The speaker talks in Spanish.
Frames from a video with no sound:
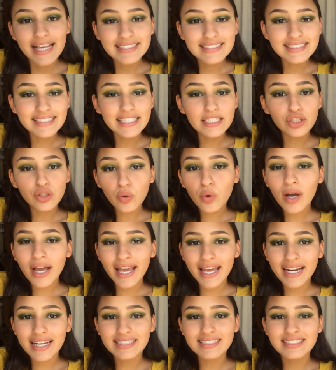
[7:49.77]
Si tú
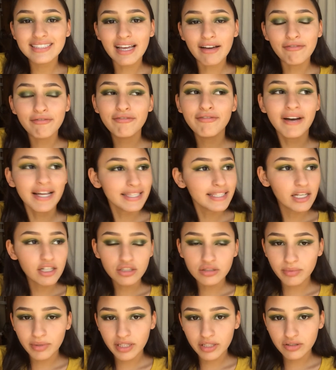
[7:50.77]
eres tan fan de
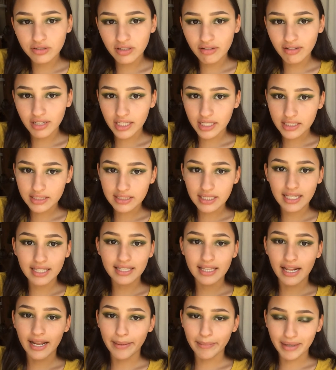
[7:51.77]
los videos de belleza,
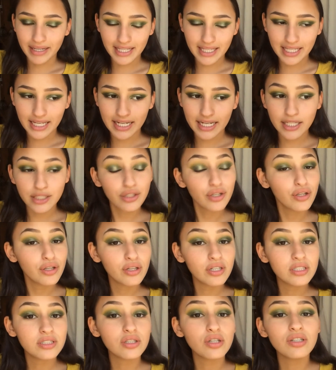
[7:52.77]
de maquillaje y
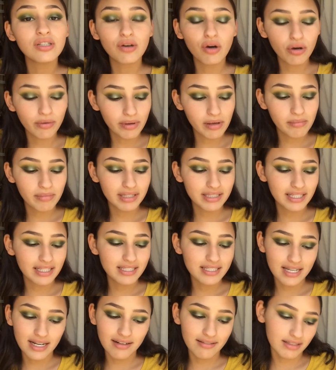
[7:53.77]
todo eso, obviamente
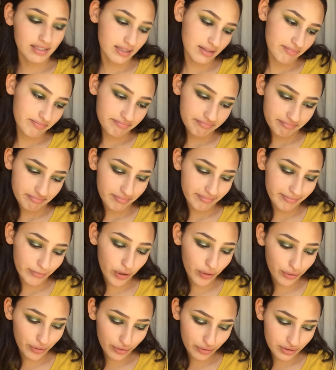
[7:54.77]
ya la
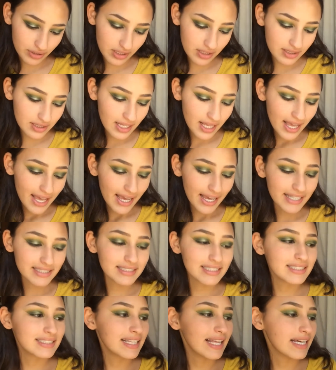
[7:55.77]
conoces.
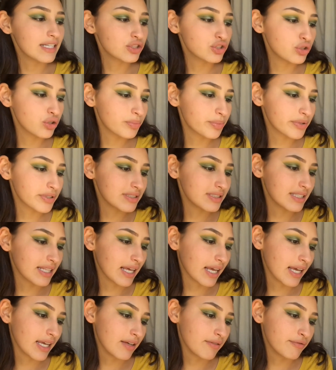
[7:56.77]
Esta es la Super
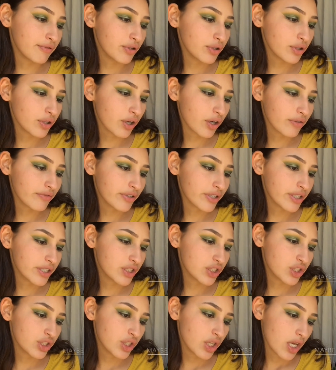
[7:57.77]
Stay Full
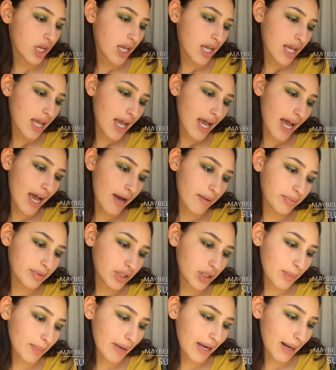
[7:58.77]
Coverage
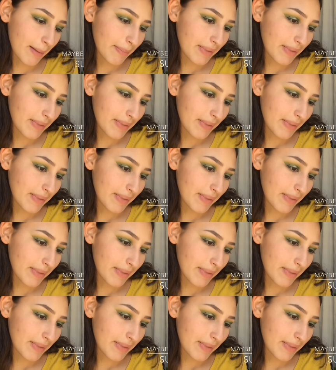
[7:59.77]
apto para